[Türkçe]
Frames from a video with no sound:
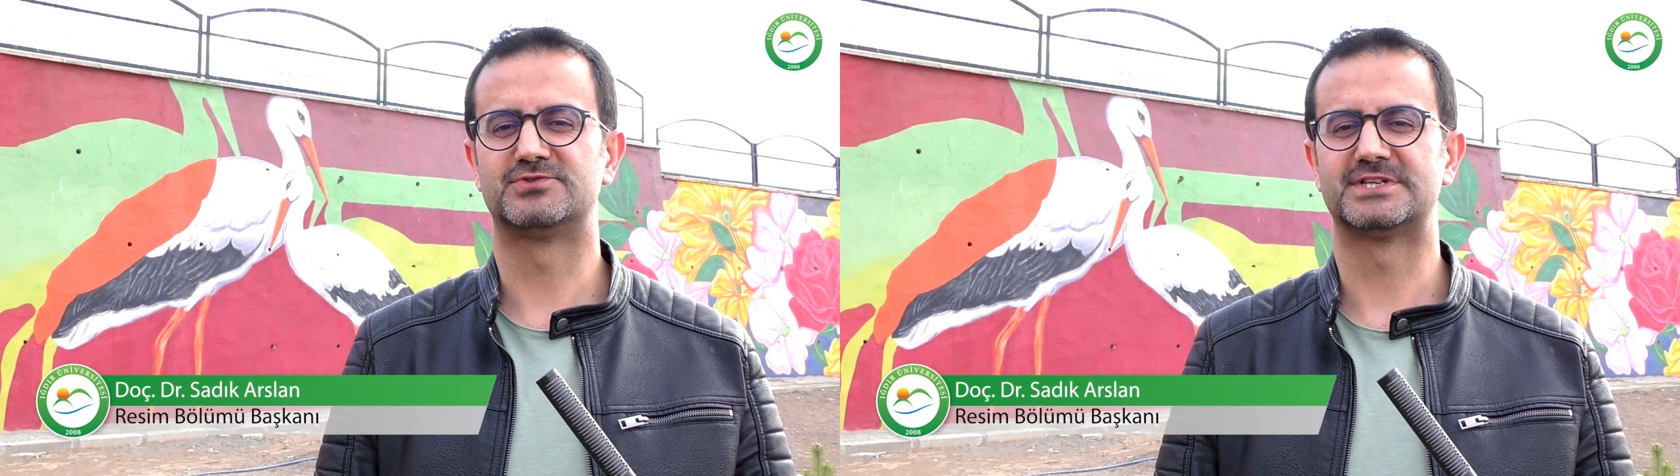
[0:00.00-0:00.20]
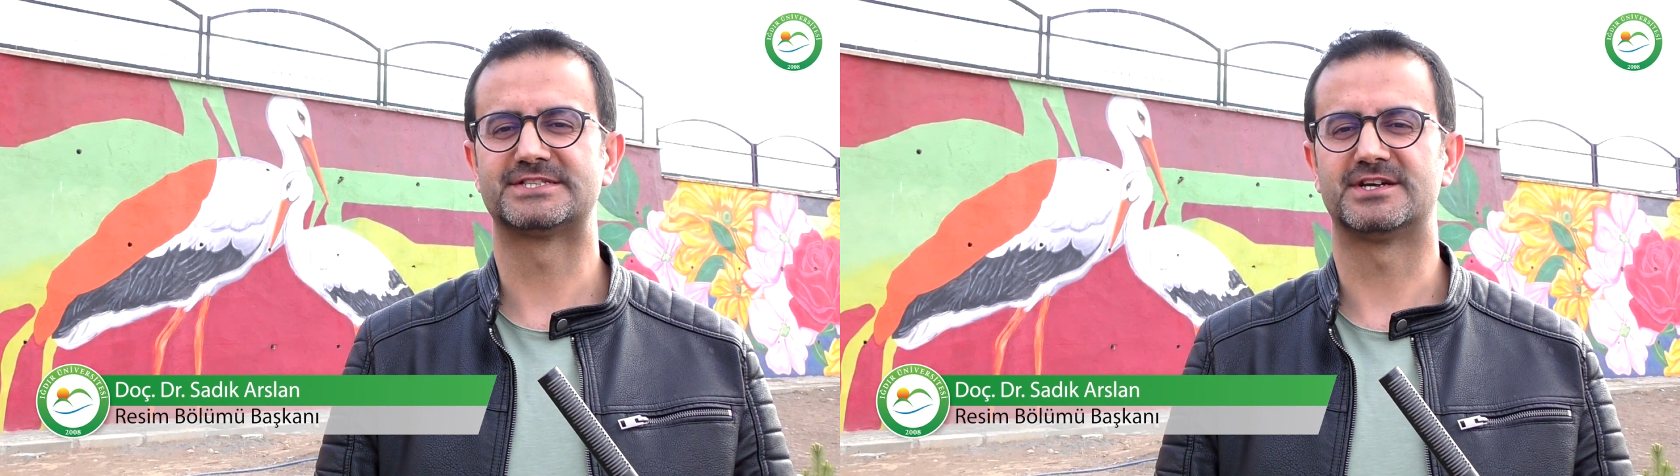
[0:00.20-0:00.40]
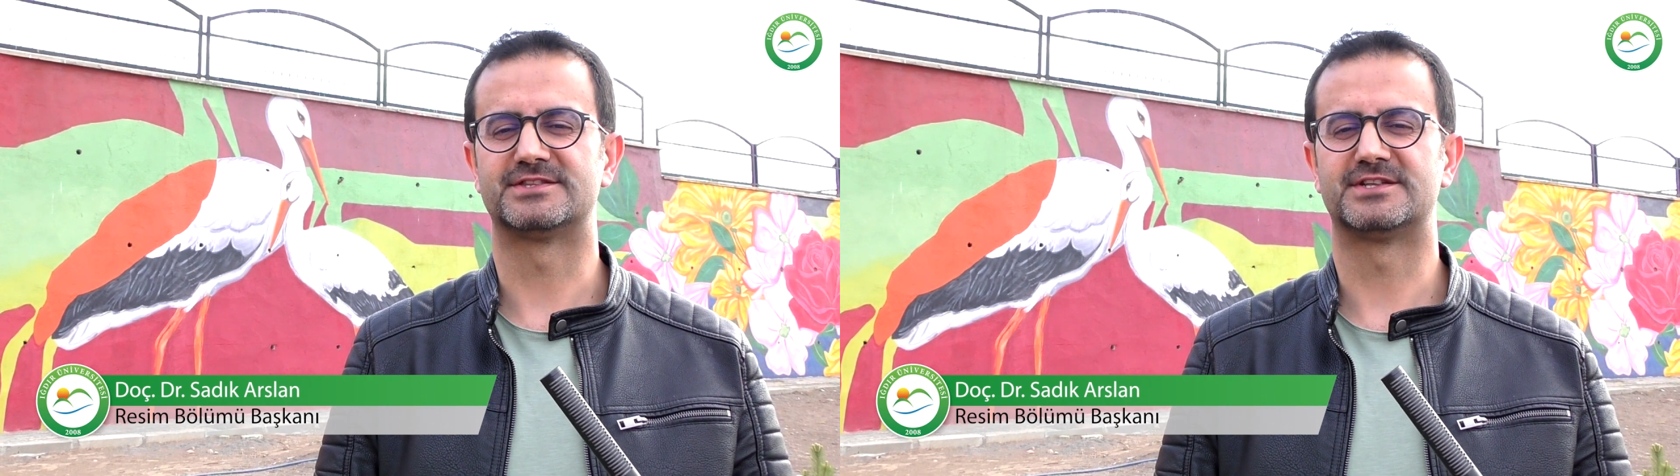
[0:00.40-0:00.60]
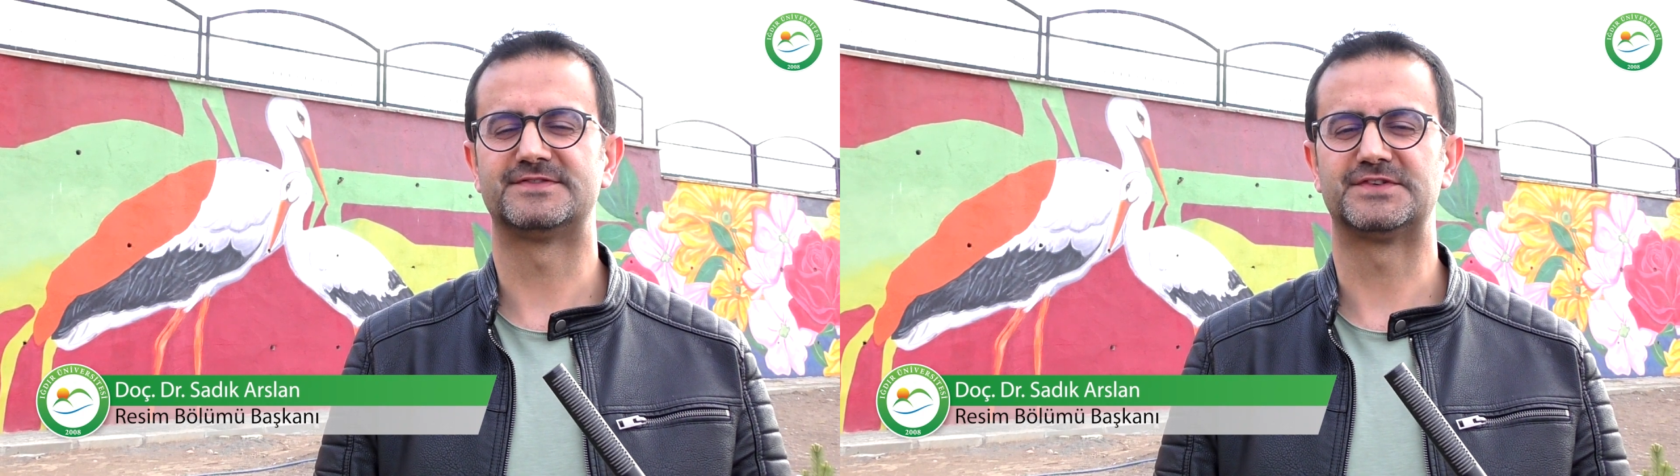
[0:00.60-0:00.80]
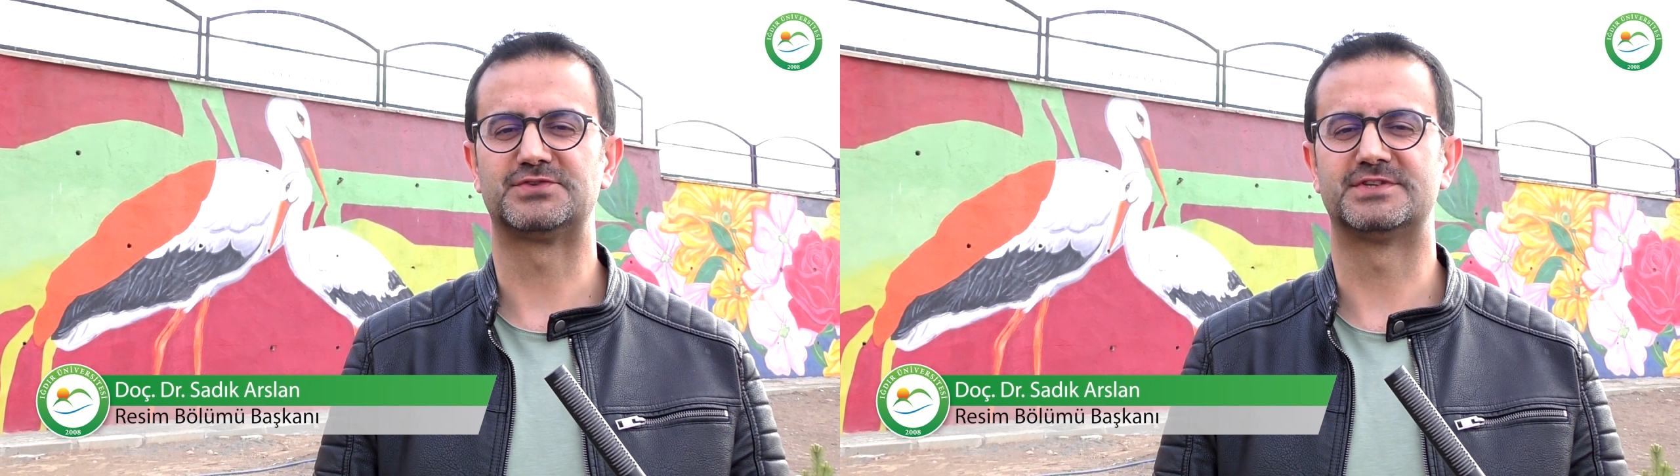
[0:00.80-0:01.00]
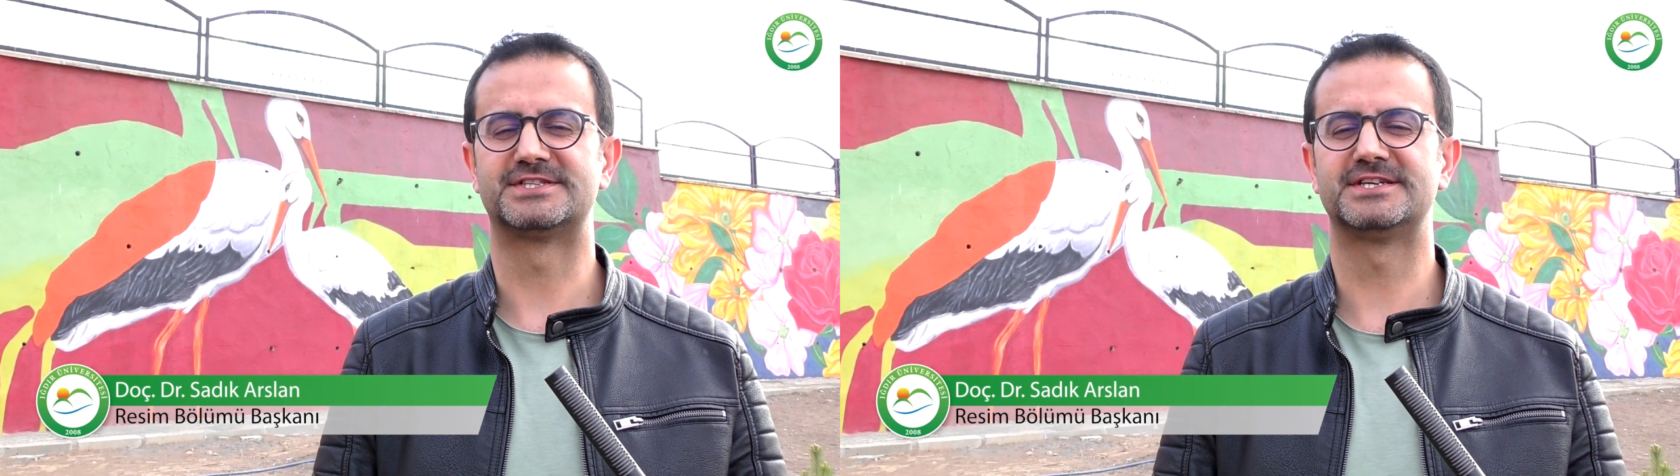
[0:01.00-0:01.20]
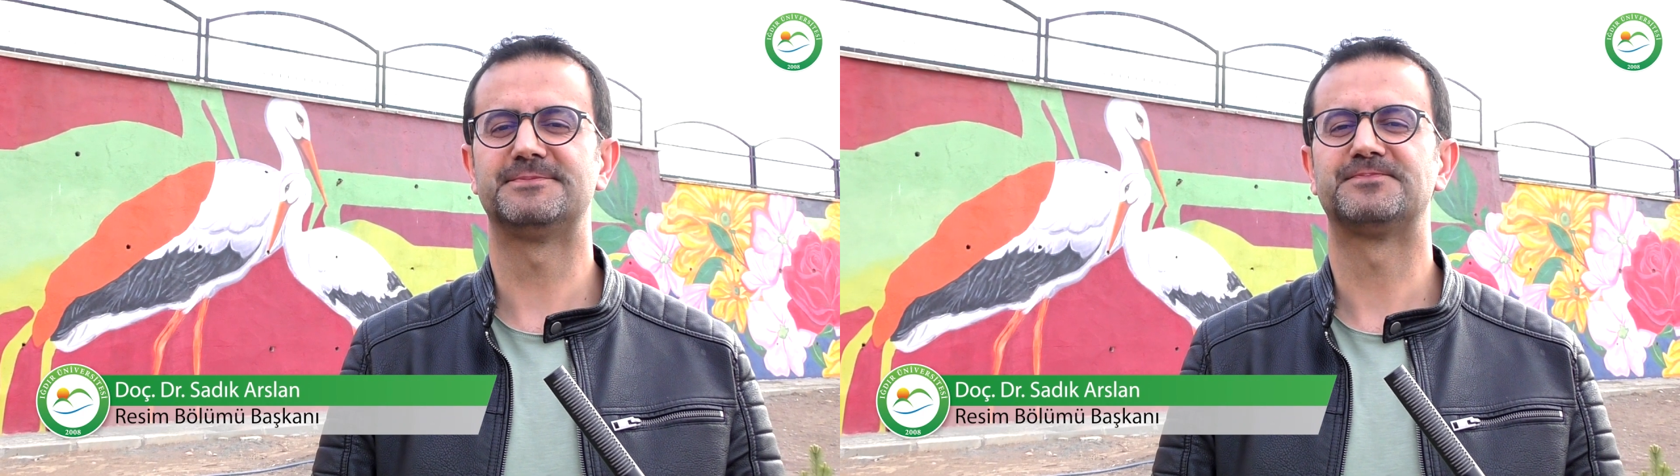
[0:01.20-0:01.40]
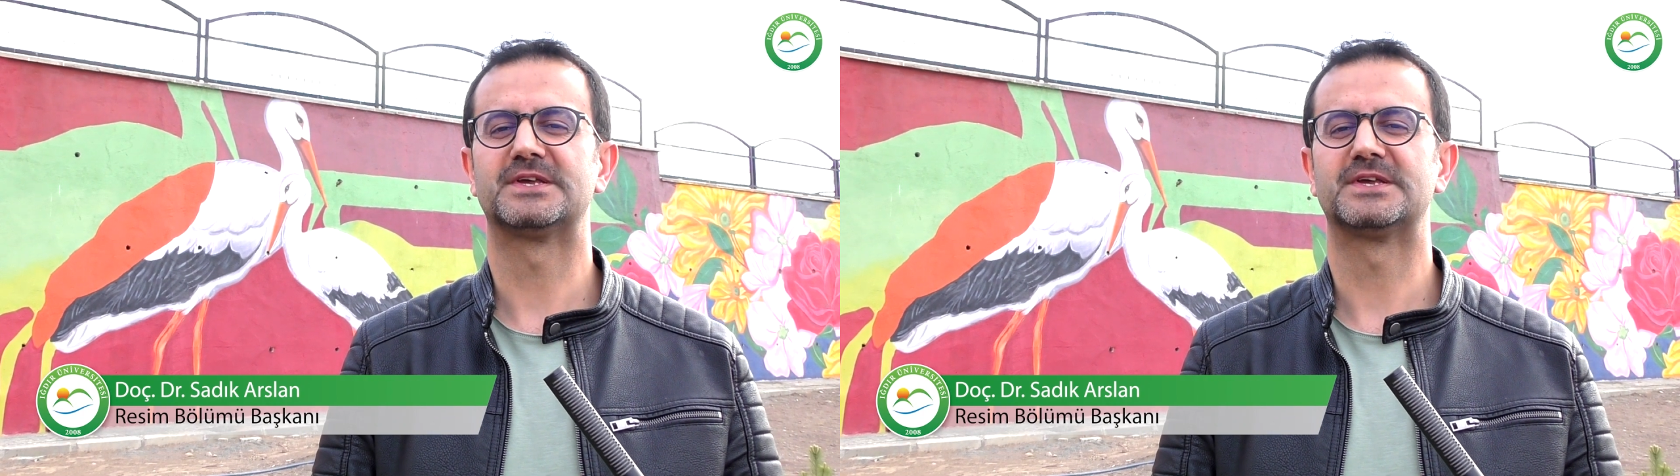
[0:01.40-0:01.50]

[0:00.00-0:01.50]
Güzel Sanatlar Fakültesi